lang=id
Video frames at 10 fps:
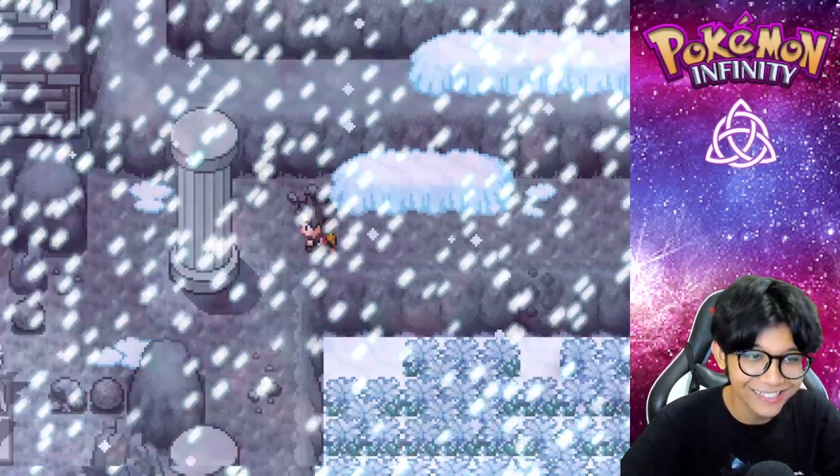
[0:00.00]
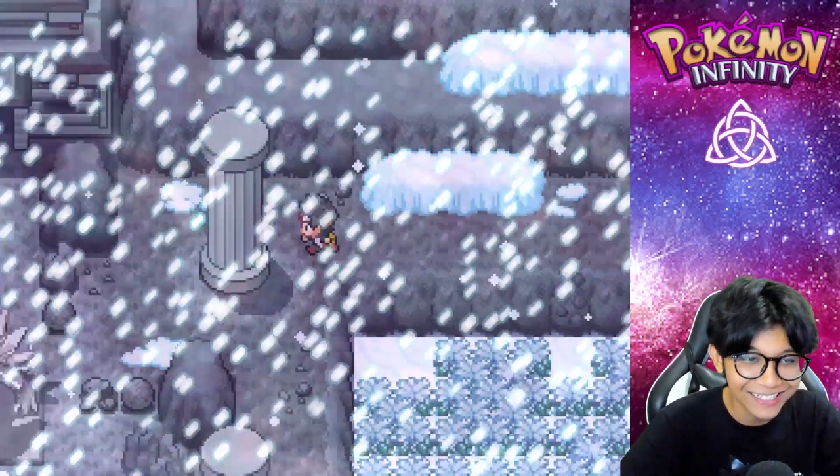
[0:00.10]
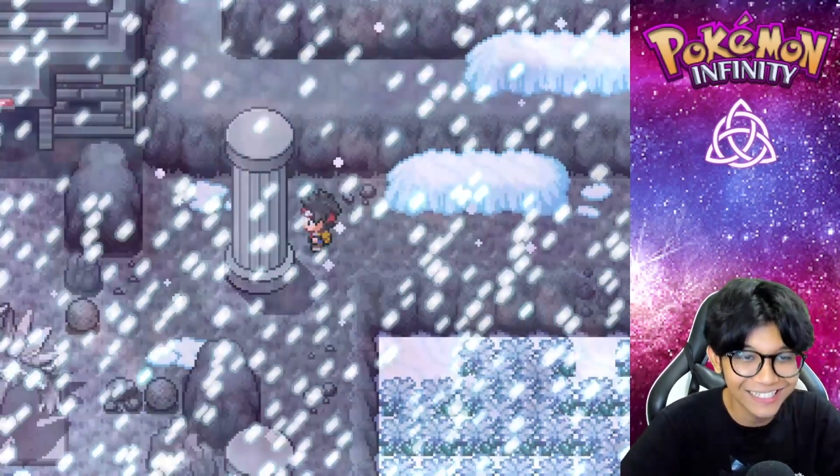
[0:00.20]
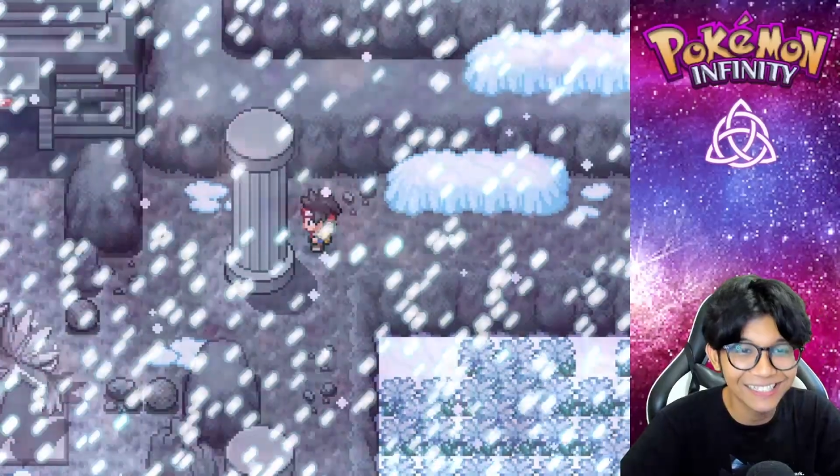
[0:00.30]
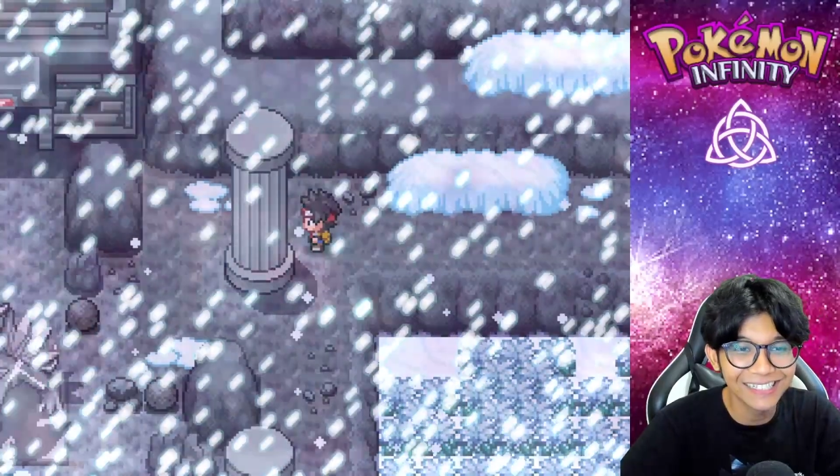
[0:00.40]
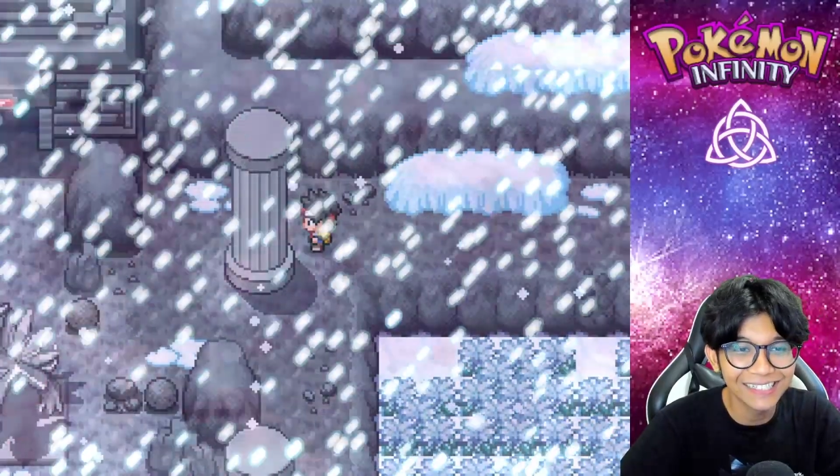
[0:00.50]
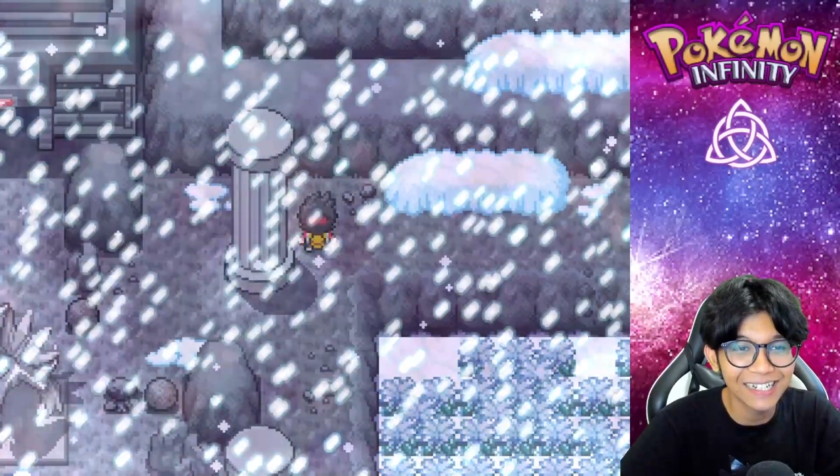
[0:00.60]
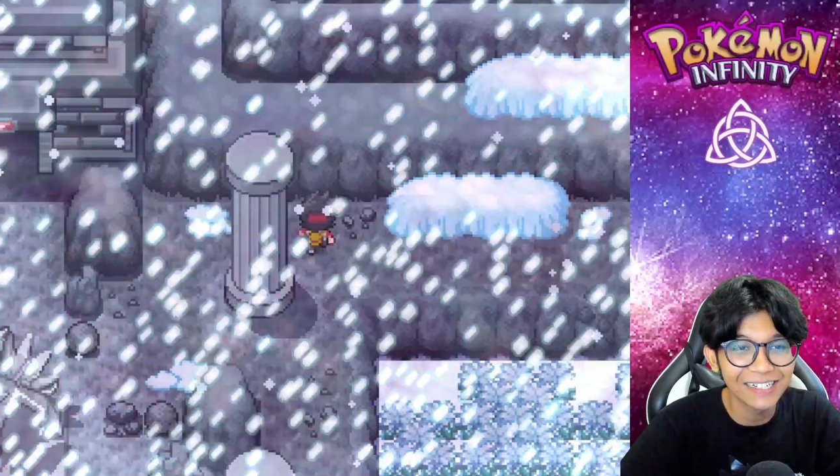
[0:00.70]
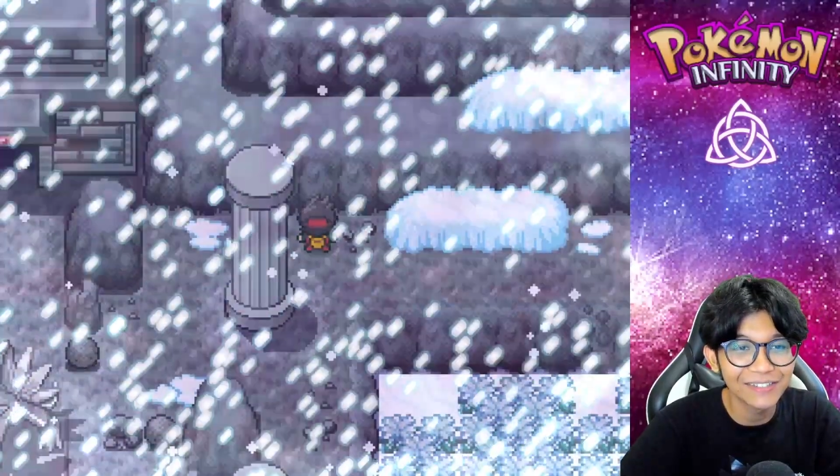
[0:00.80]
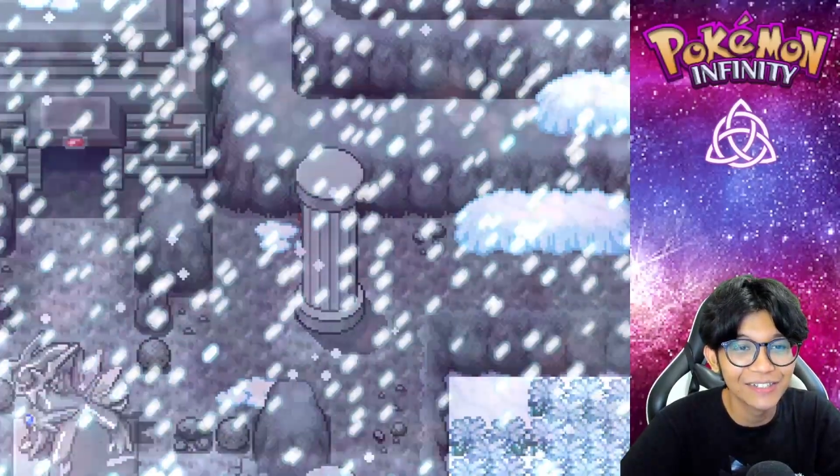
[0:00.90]
Ini
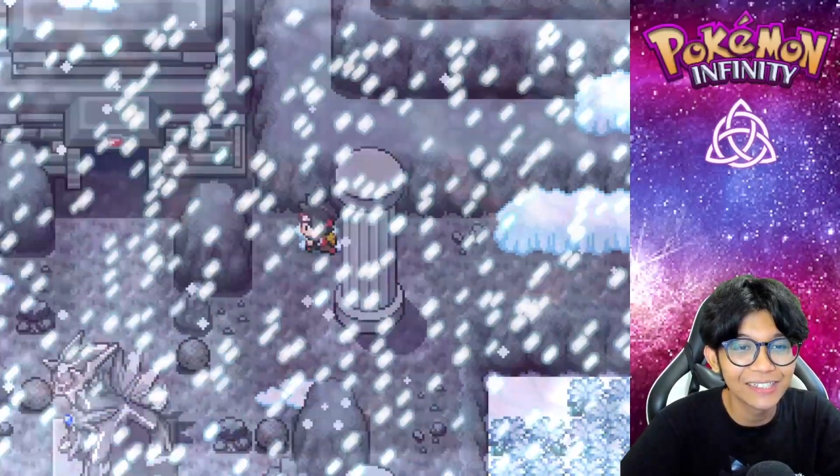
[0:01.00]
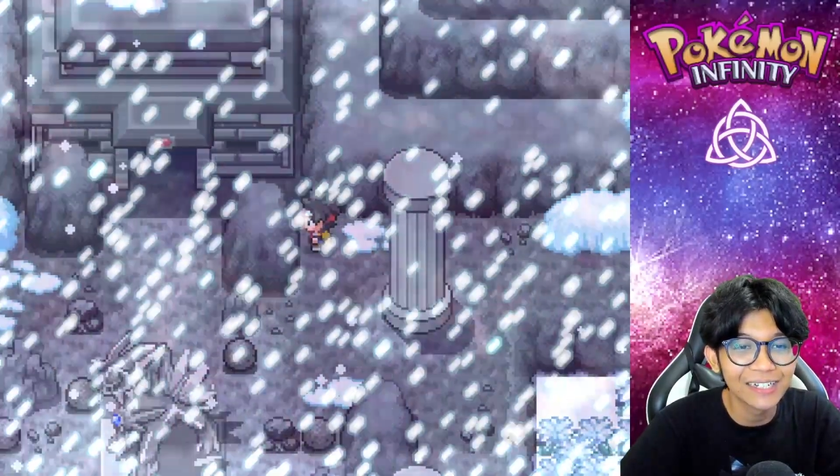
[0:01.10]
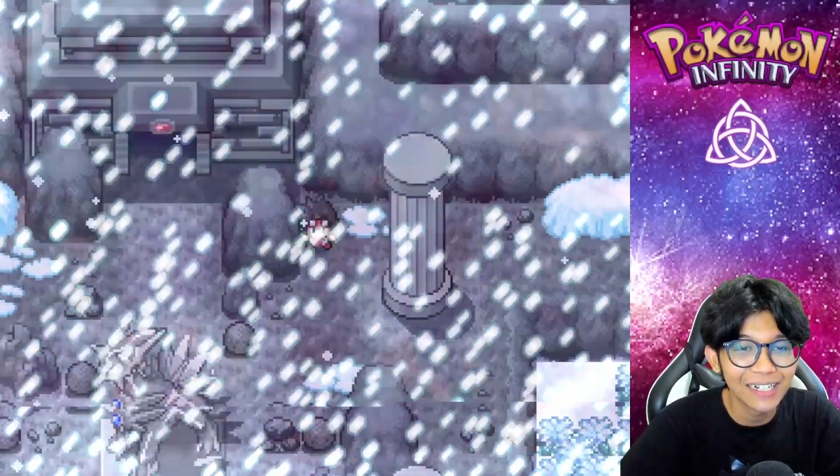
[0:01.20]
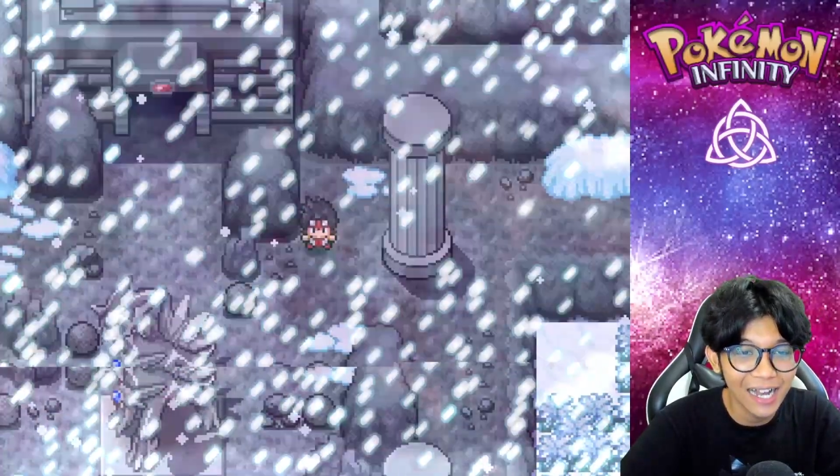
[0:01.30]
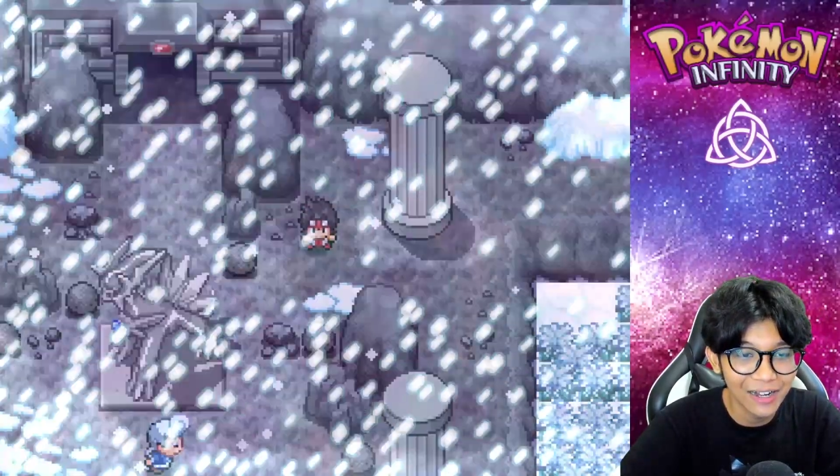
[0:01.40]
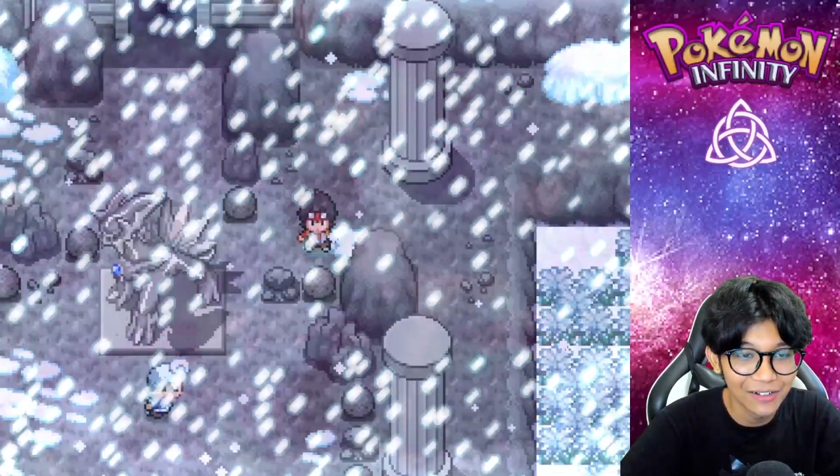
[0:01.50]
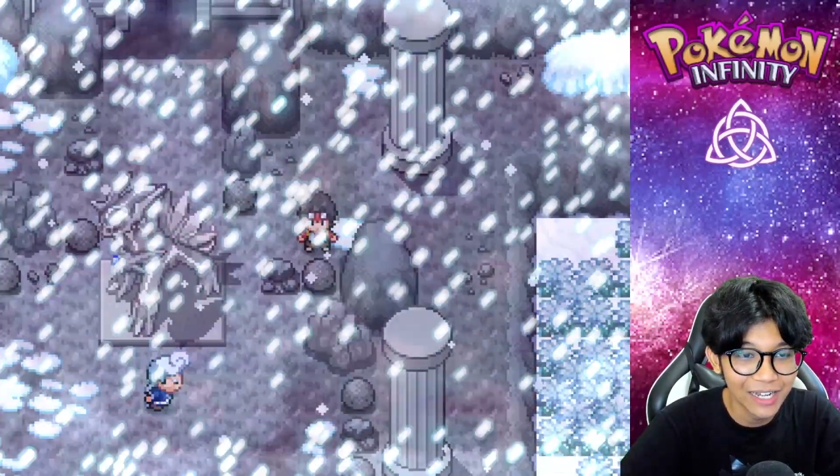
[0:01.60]
saya sudah senang kalau